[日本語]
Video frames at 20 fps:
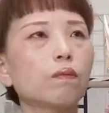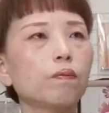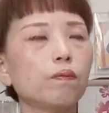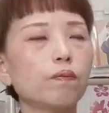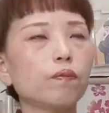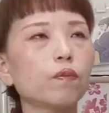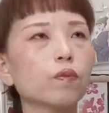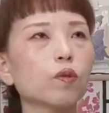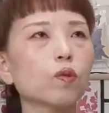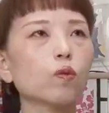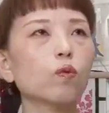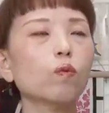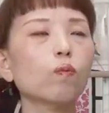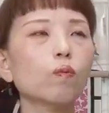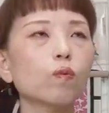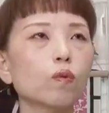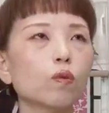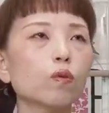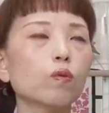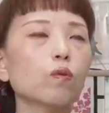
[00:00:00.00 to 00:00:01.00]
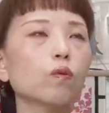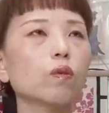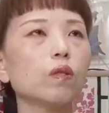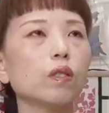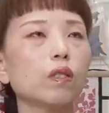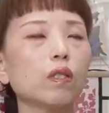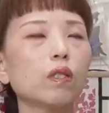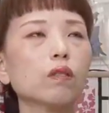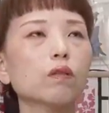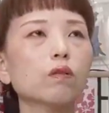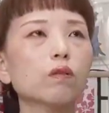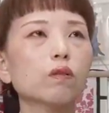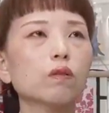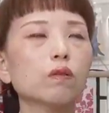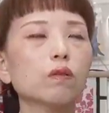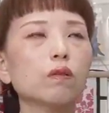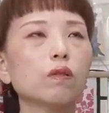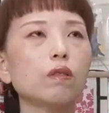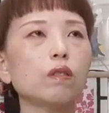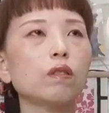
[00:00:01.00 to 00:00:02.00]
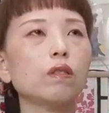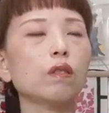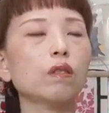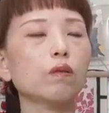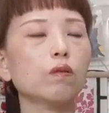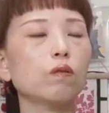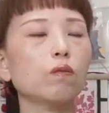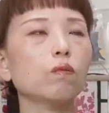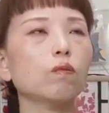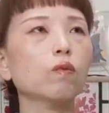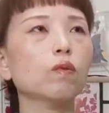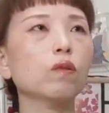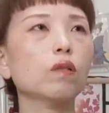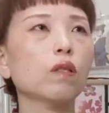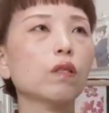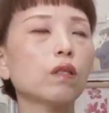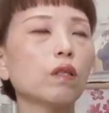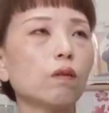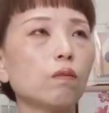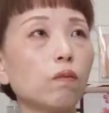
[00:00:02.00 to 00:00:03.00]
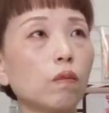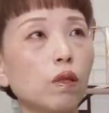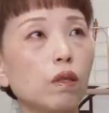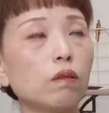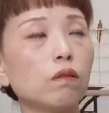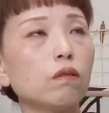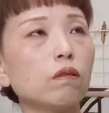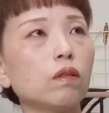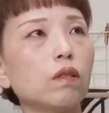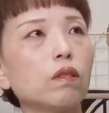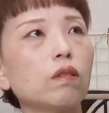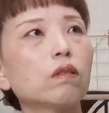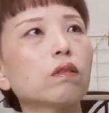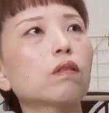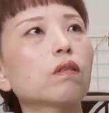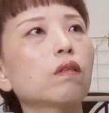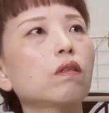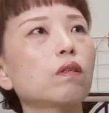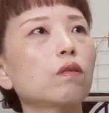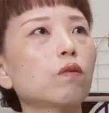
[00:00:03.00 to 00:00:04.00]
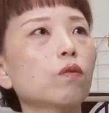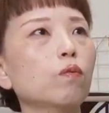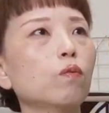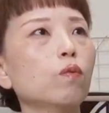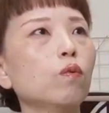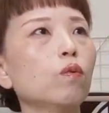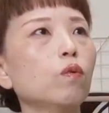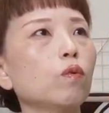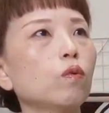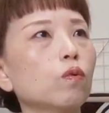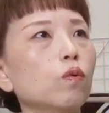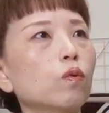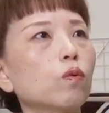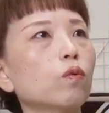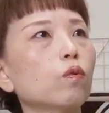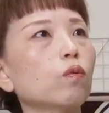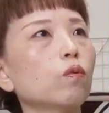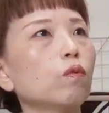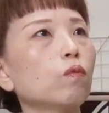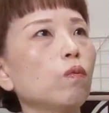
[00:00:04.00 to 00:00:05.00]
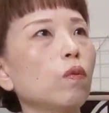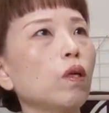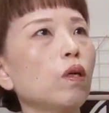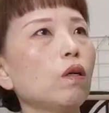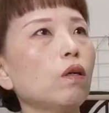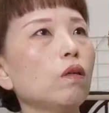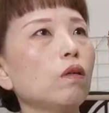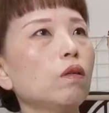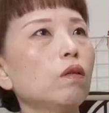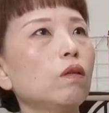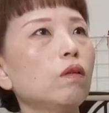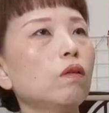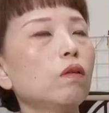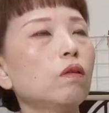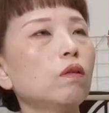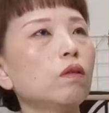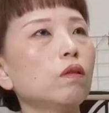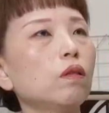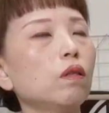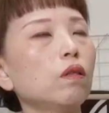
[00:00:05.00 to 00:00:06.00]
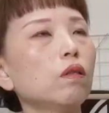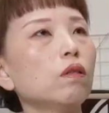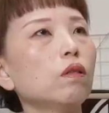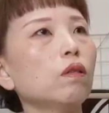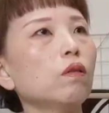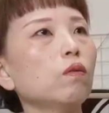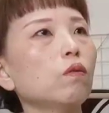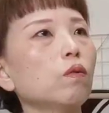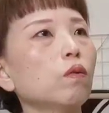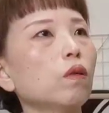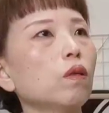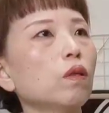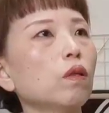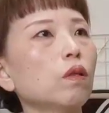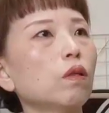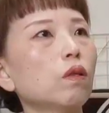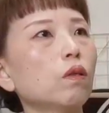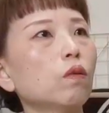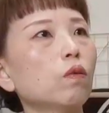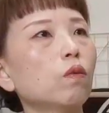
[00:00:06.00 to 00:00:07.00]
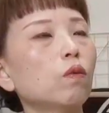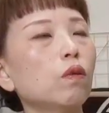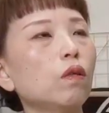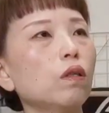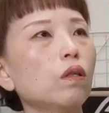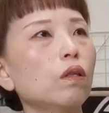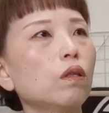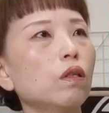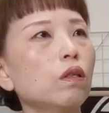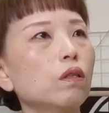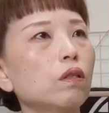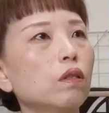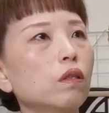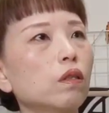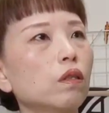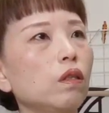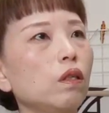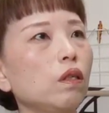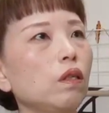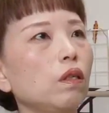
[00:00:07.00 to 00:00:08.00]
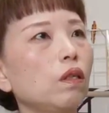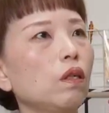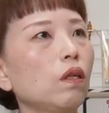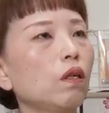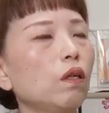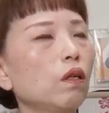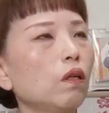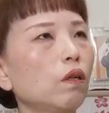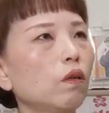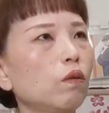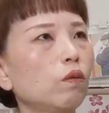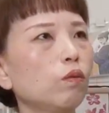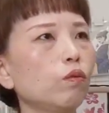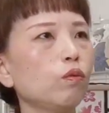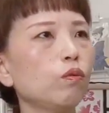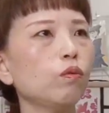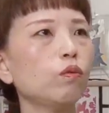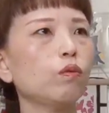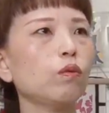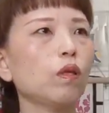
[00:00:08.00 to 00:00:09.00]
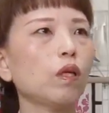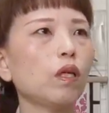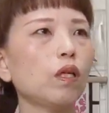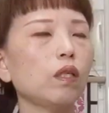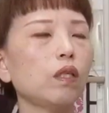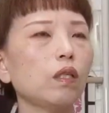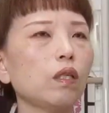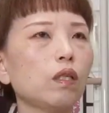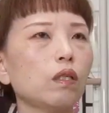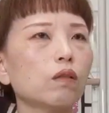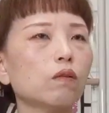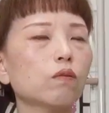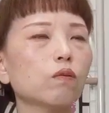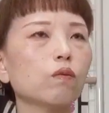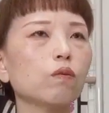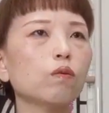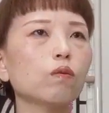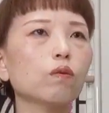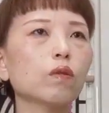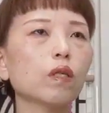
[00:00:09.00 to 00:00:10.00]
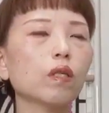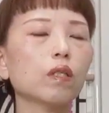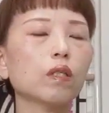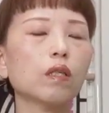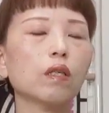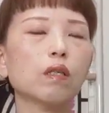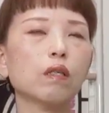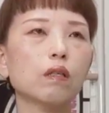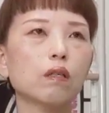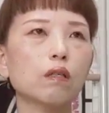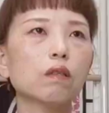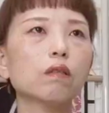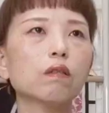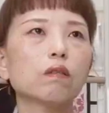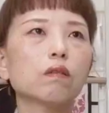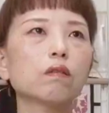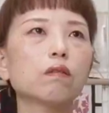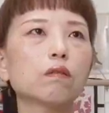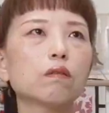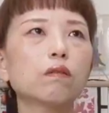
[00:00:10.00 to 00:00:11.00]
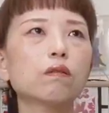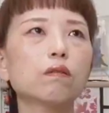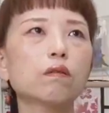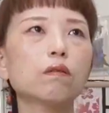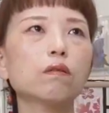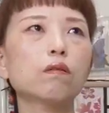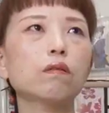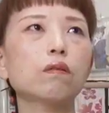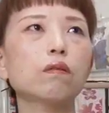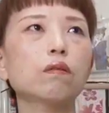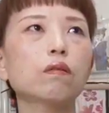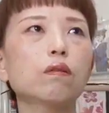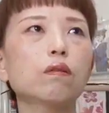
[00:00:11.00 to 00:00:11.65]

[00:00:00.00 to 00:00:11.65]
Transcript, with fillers: うん、そこもすごいないいなと思った点もあるんですけれども、そのまあ何て言うのかな、これから先ウールないなという方、うん、